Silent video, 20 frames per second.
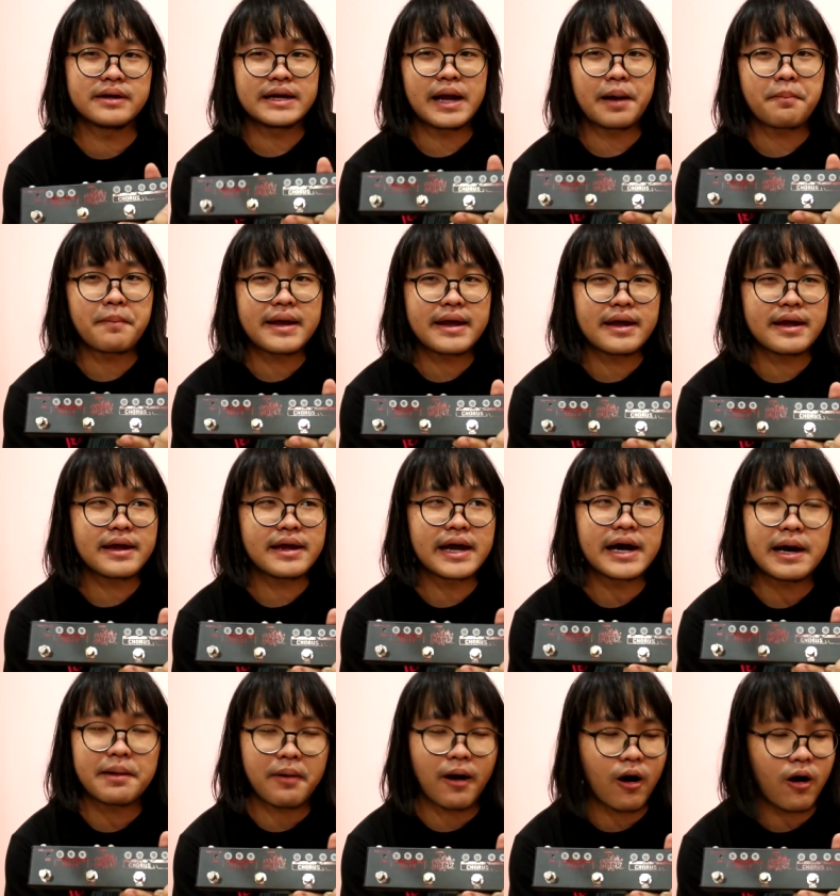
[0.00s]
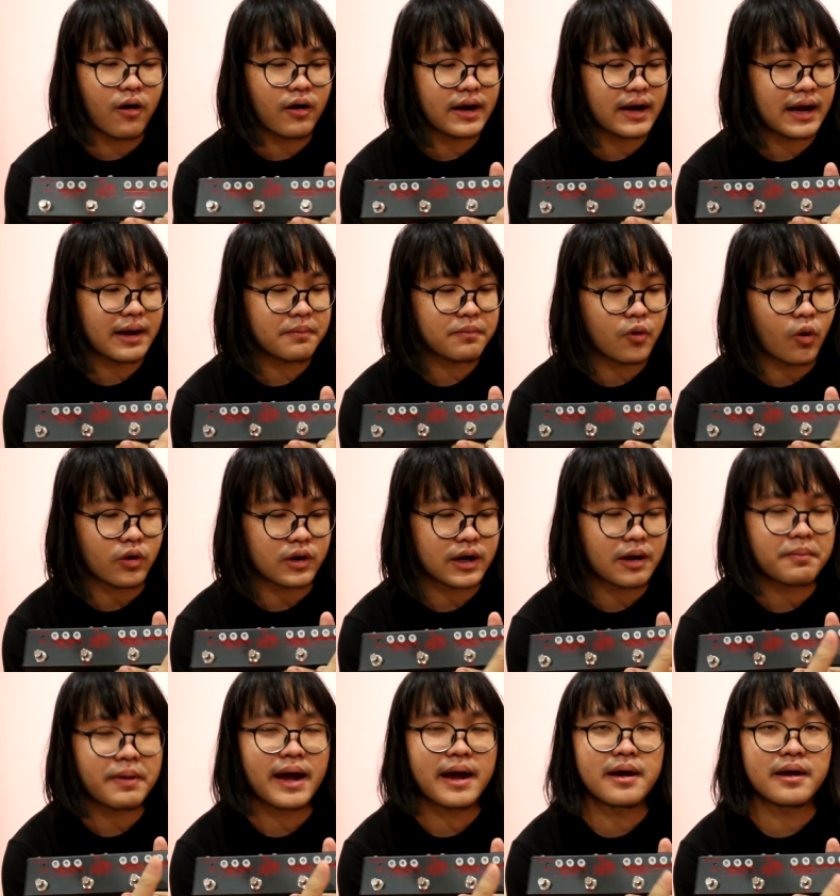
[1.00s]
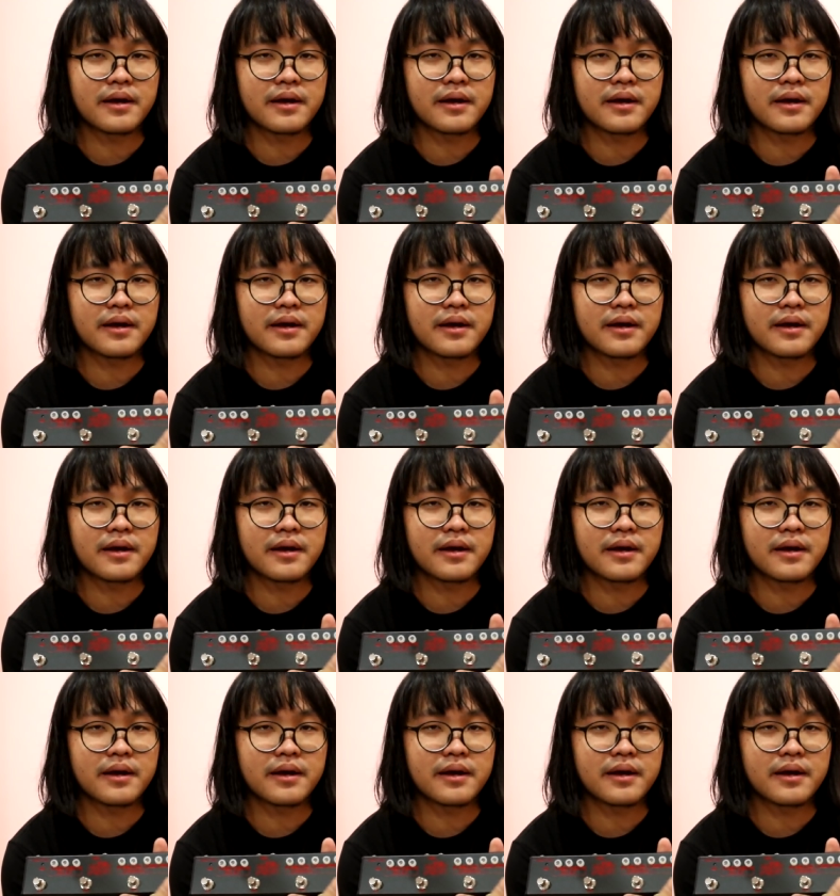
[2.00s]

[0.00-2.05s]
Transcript: ยังไม่เยอะพอนะครับกดเข้าไป